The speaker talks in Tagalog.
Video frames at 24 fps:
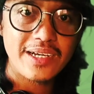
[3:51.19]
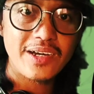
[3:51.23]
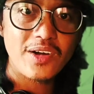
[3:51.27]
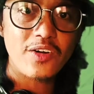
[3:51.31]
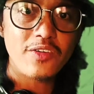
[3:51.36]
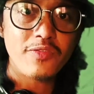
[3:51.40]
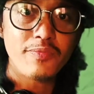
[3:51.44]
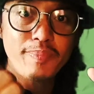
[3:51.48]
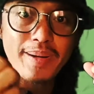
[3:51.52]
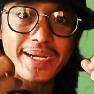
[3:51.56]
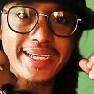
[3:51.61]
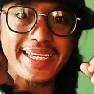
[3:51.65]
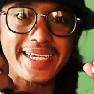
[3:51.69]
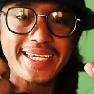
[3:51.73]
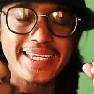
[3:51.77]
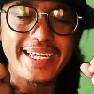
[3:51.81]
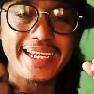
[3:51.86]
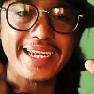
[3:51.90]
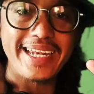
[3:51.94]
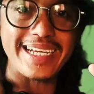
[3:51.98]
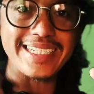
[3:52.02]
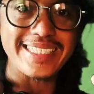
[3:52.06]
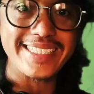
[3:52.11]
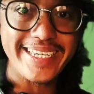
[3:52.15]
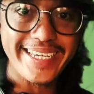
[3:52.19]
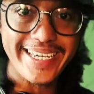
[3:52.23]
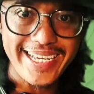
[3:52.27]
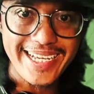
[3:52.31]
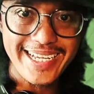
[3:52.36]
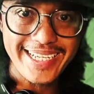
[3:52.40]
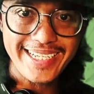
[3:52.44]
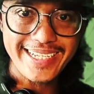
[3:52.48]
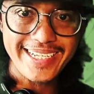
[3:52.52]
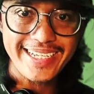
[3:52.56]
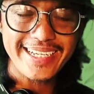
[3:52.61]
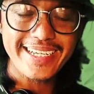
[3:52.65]
of pagiging
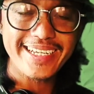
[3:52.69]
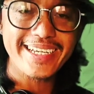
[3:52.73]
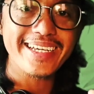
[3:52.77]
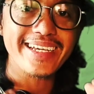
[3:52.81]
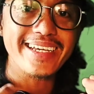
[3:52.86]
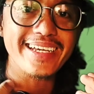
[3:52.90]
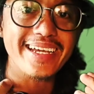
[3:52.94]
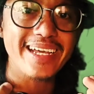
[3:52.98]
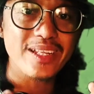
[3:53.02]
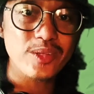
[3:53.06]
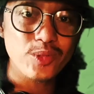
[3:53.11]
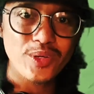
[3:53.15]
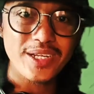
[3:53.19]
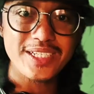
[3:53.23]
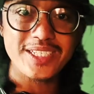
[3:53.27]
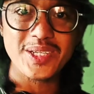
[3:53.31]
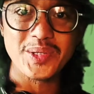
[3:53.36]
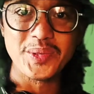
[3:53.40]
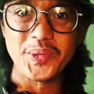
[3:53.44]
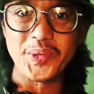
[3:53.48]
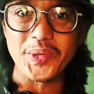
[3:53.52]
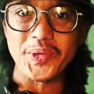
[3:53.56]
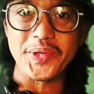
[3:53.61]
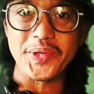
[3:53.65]
lasing, ito na siguro